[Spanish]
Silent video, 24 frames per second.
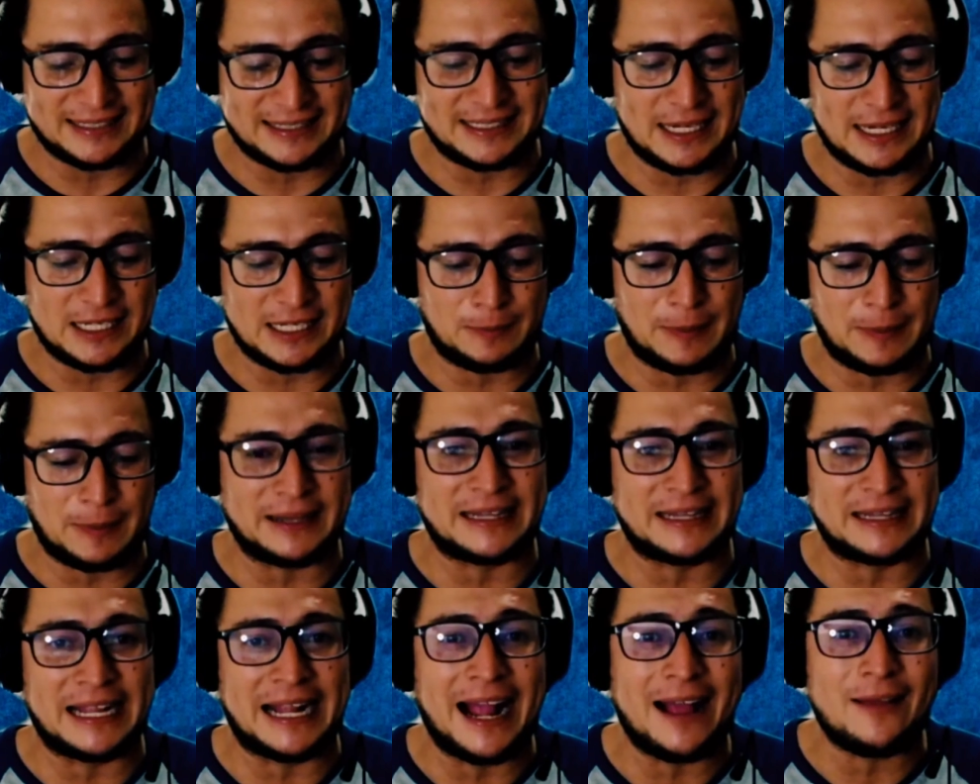sigas
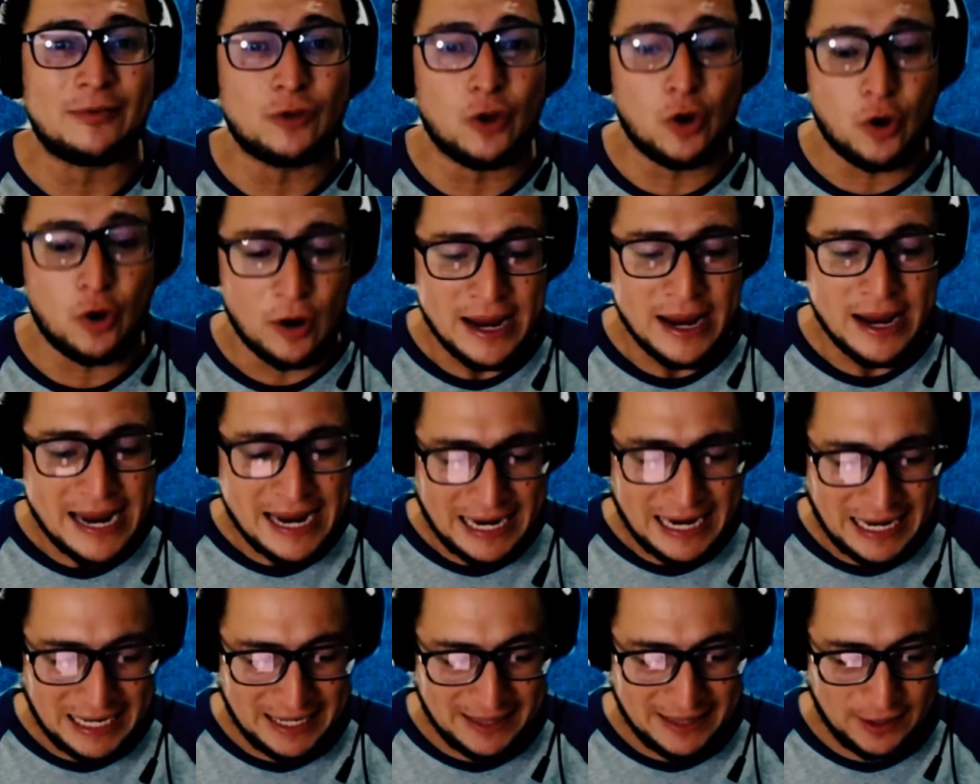practicando
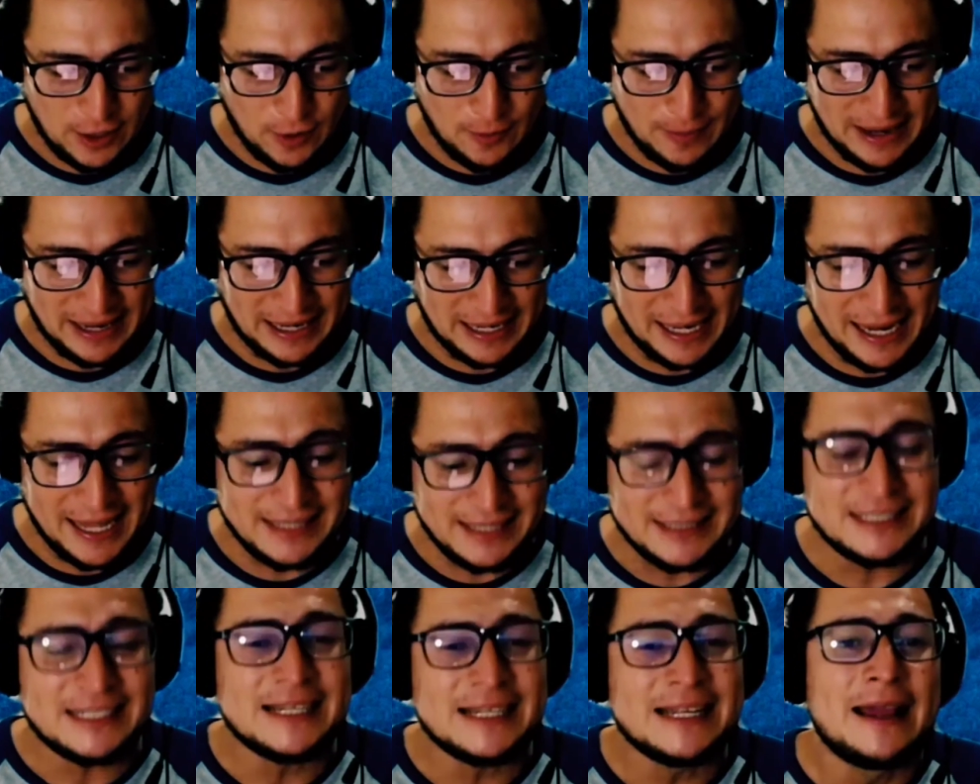el idioma
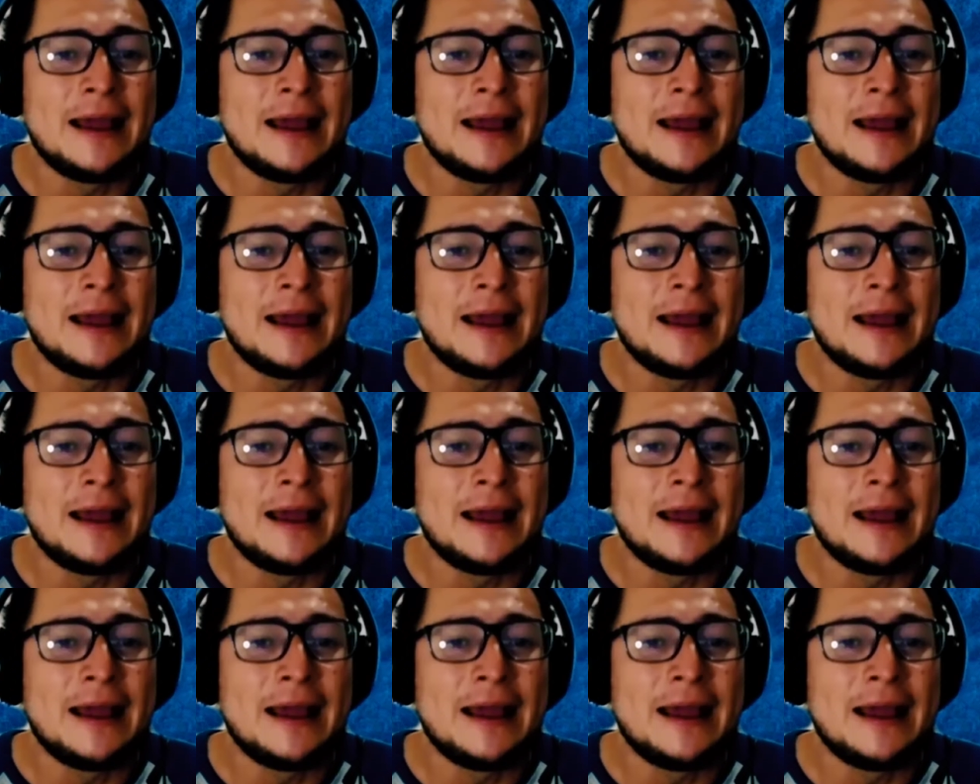inglés